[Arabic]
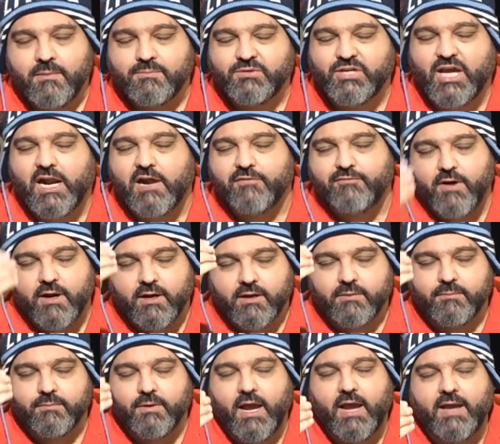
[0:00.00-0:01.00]
بشرفك
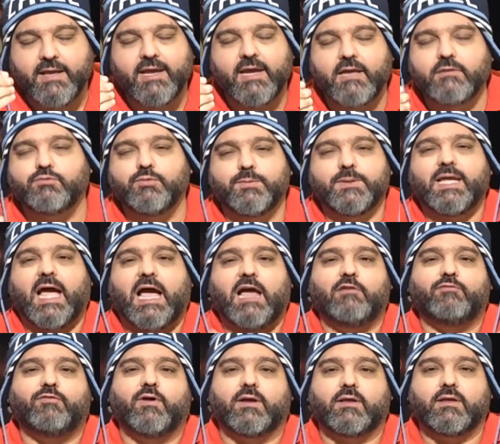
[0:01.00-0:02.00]
بحياة شو بدي
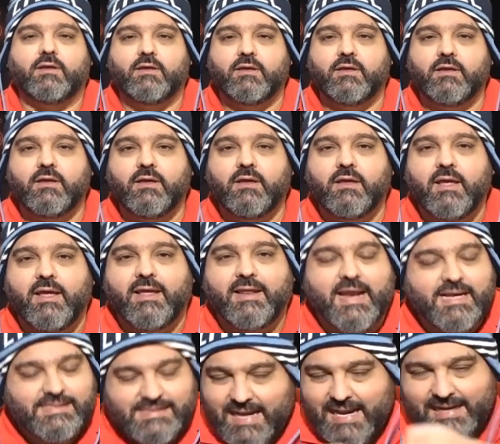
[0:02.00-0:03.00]
حلفك
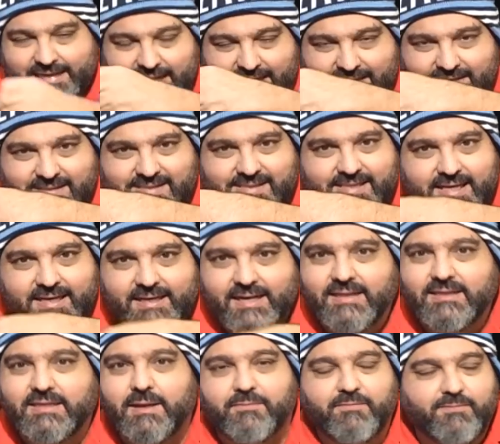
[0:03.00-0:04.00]
نازل هيك هيك تسكير
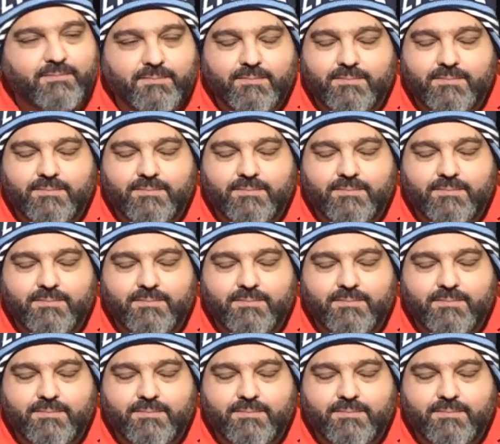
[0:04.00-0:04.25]
انت